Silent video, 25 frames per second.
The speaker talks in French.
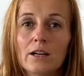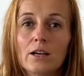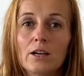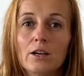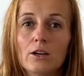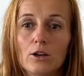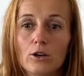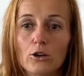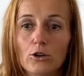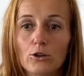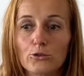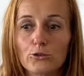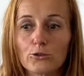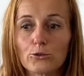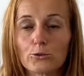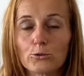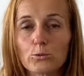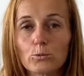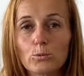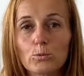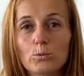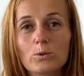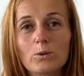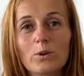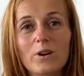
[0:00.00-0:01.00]
euh,
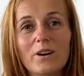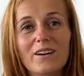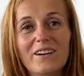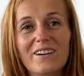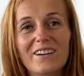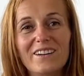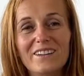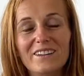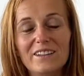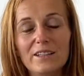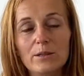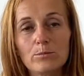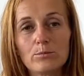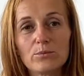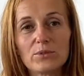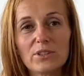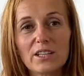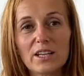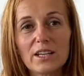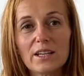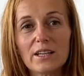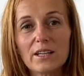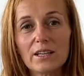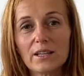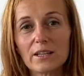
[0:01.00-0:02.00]
sous euh, les
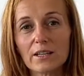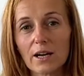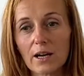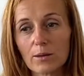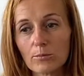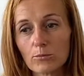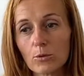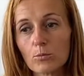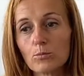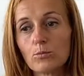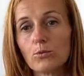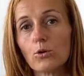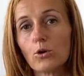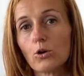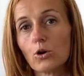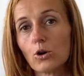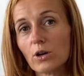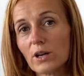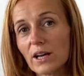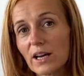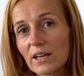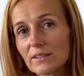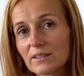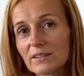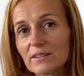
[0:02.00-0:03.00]
pieds également pour
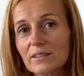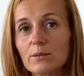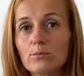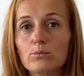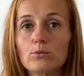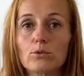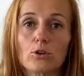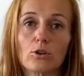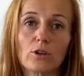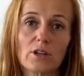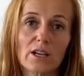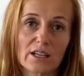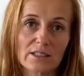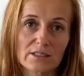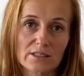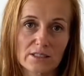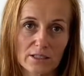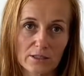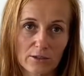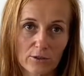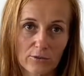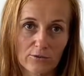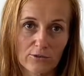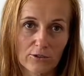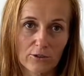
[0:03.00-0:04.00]
relaxer, pour relaxer
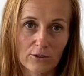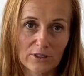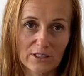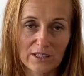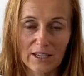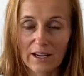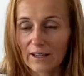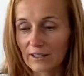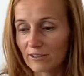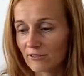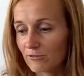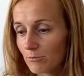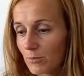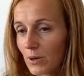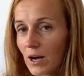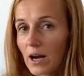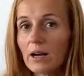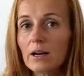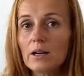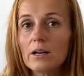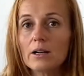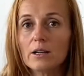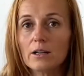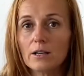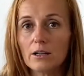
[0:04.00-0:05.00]
l'enfant qui n'arrive pas
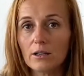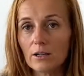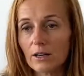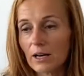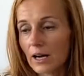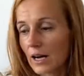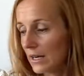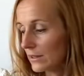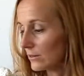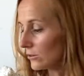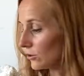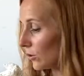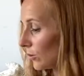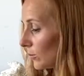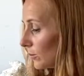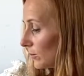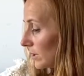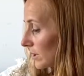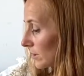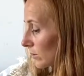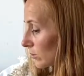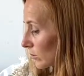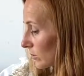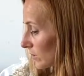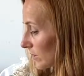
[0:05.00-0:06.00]
euh, à dormir.
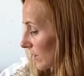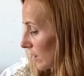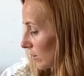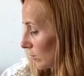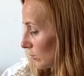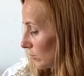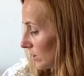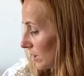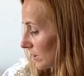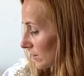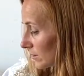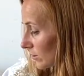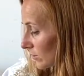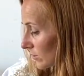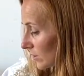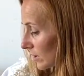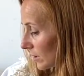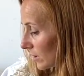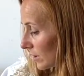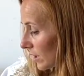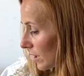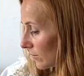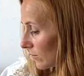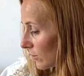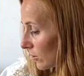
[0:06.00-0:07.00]
Donc ça, l'huile essentielle de
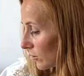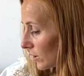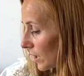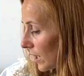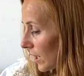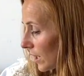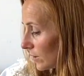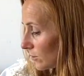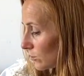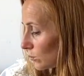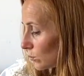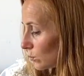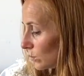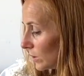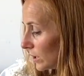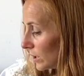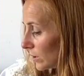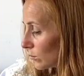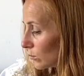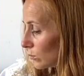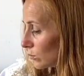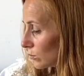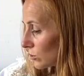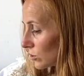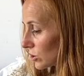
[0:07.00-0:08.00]
lavande à tous les
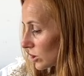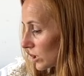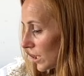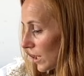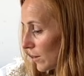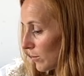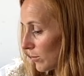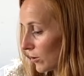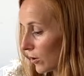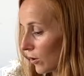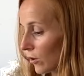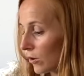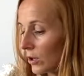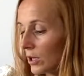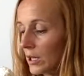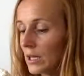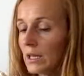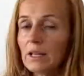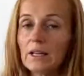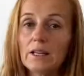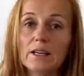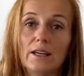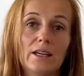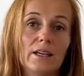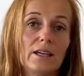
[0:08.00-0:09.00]
coups, je la prends.
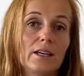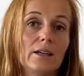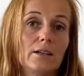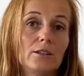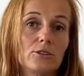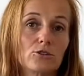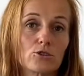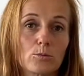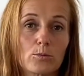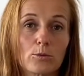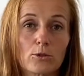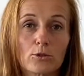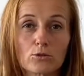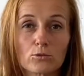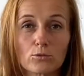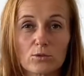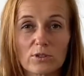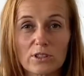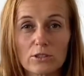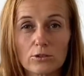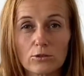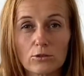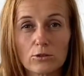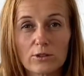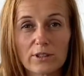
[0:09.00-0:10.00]
Et je prends aussi
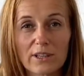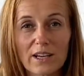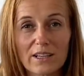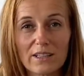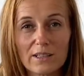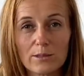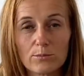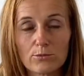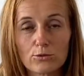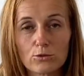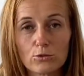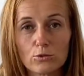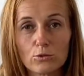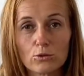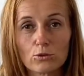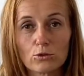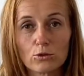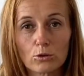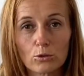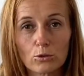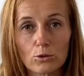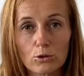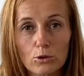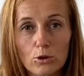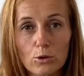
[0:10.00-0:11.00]
de l'eucalyptus
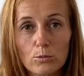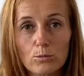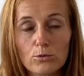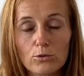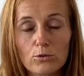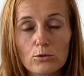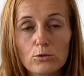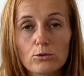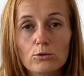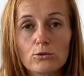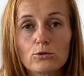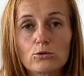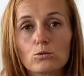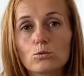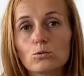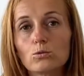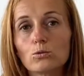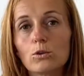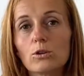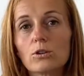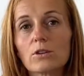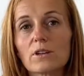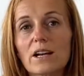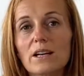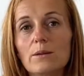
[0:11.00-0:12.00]
globulus ou
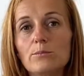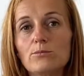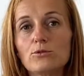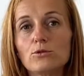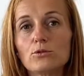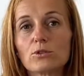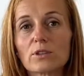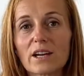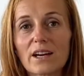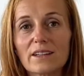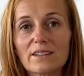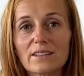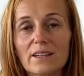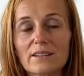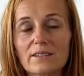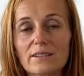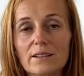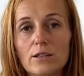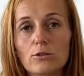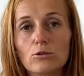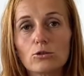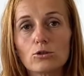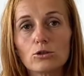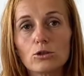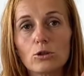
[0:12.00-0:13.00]
eucalyptus radiata.
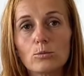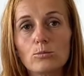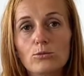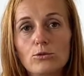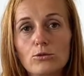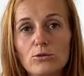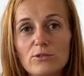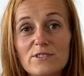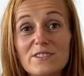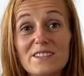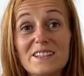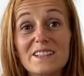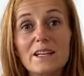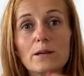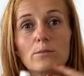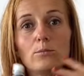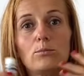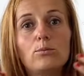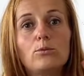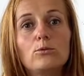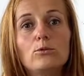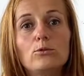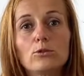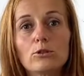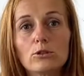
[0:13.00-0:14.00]
Le globulus, il est
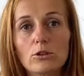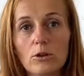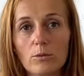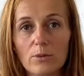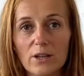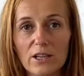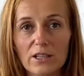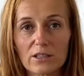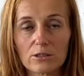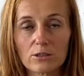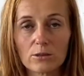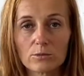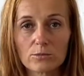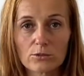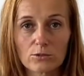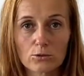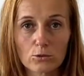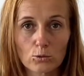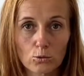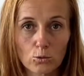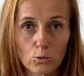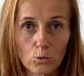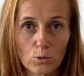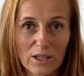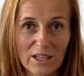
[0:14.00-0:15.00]
plus global comme son
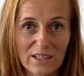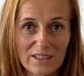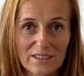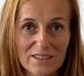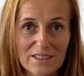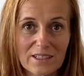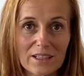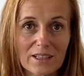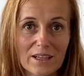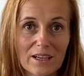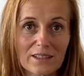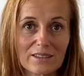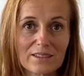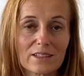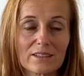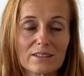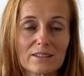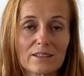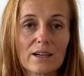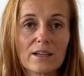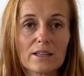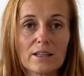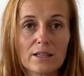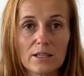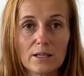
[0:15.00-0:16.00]
nom l'indique. Radiata,
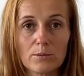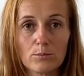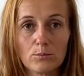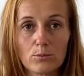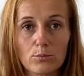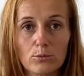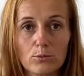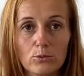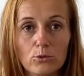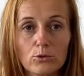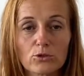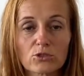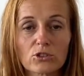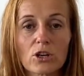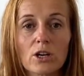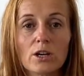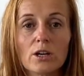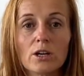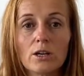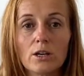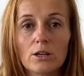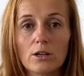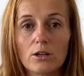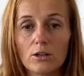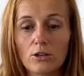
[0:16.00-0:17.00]
il est plus...
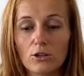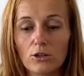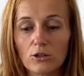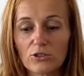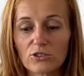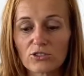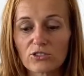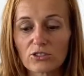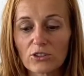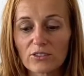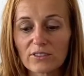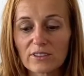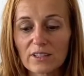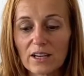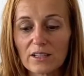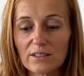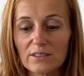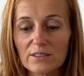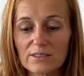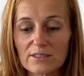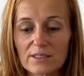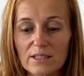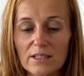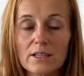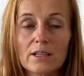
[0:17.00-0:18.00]

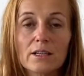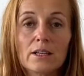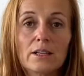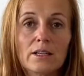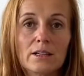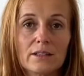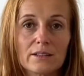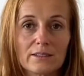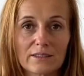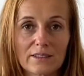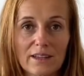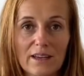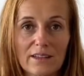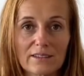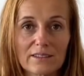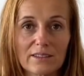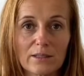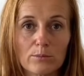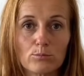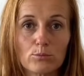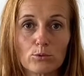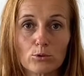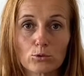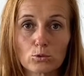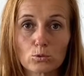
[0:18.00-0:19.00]
centralisé. Ça, c'est
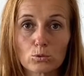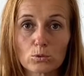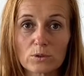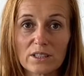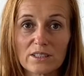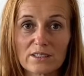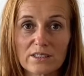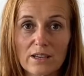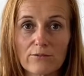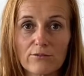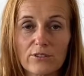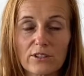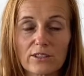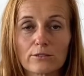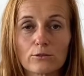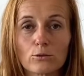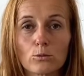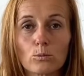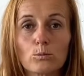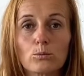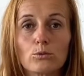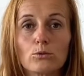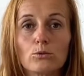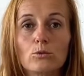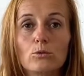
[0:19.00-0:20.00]
pour toutes les affections
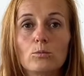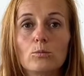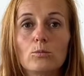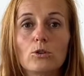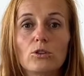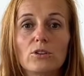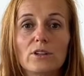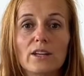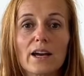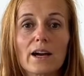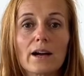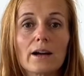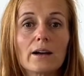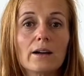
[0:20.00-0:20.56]
pulmonaires.